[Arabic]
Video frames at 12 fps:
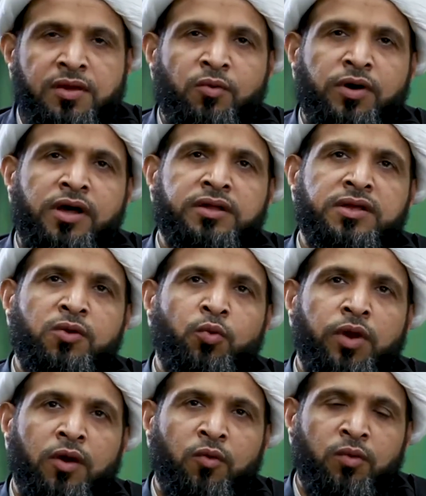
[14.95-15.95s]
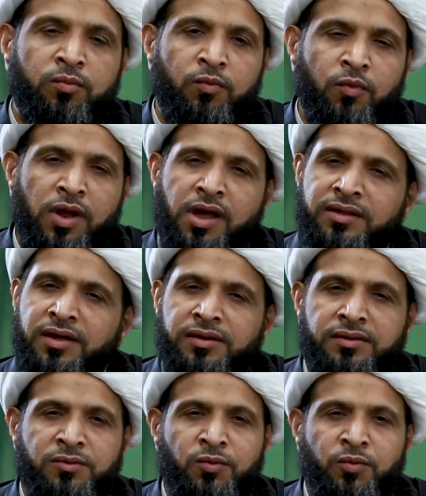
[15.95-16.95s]
يقاتلونكم ولا
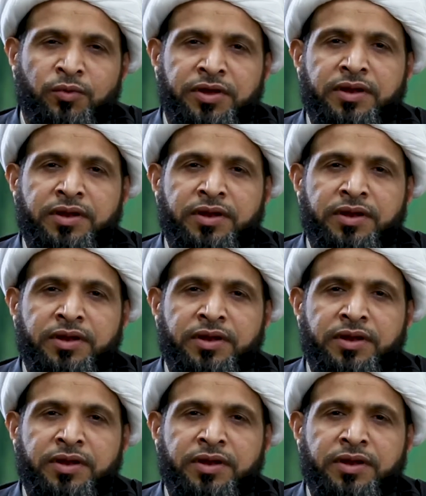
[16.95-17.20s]
تعتدوا